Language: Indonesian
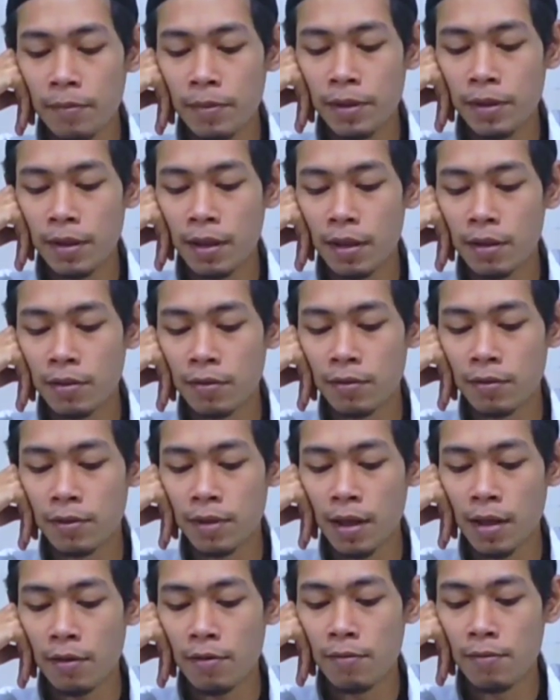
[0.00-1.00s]
Nabi nggak
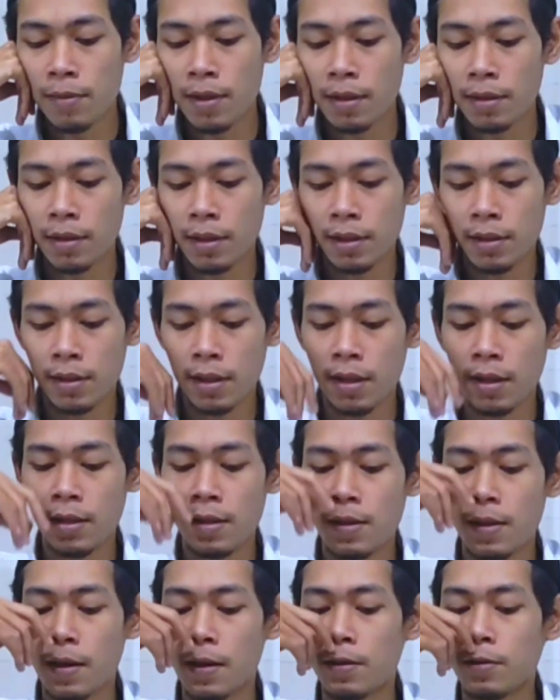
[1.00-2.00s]
suka umatnya e
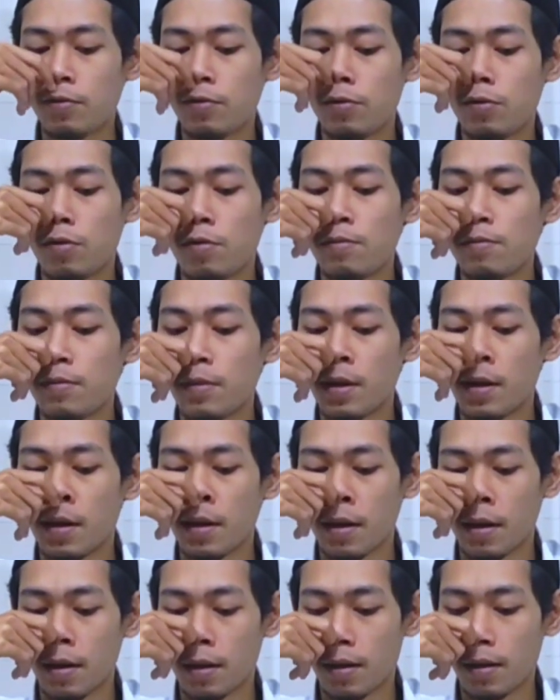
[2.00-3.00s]
saling adu
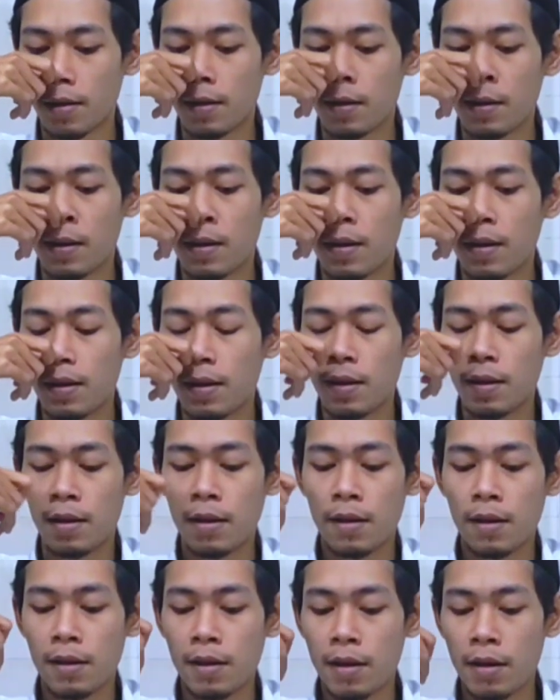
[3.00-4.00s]
domba,
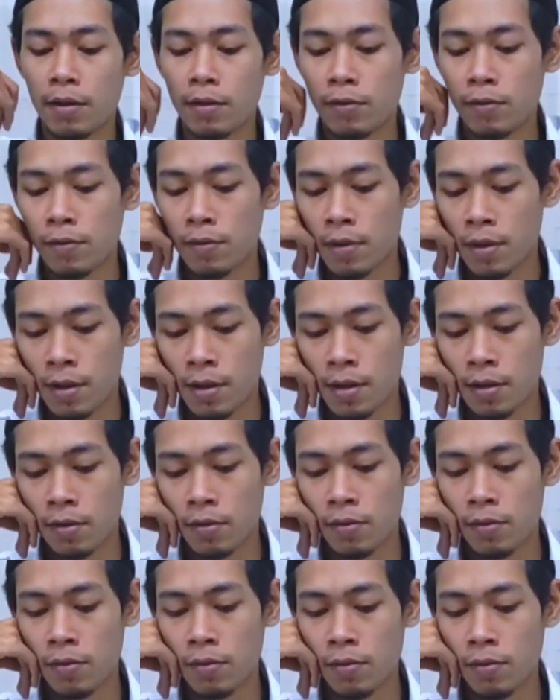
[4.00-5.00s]
nggak suka
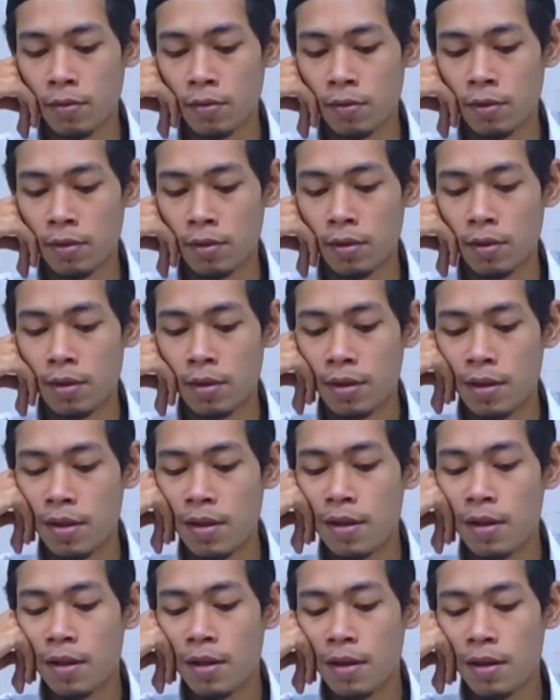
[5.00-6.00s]
hasut,
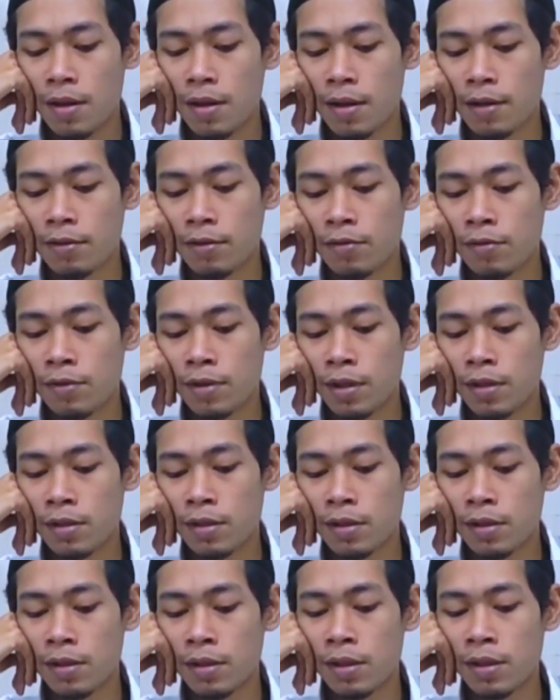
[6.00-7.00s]
nggak suka
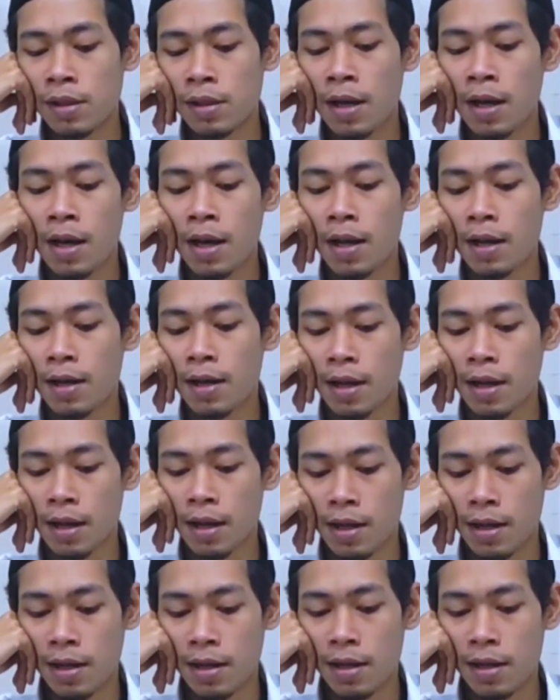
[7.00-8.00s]
jadi
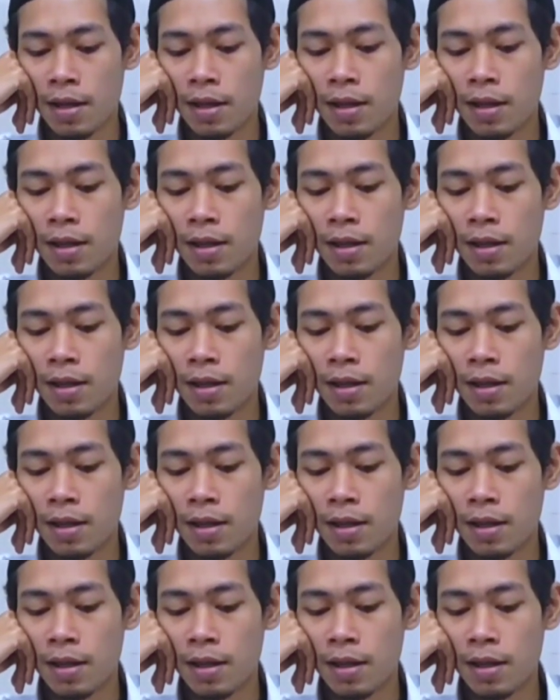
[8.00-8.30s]
kahanah,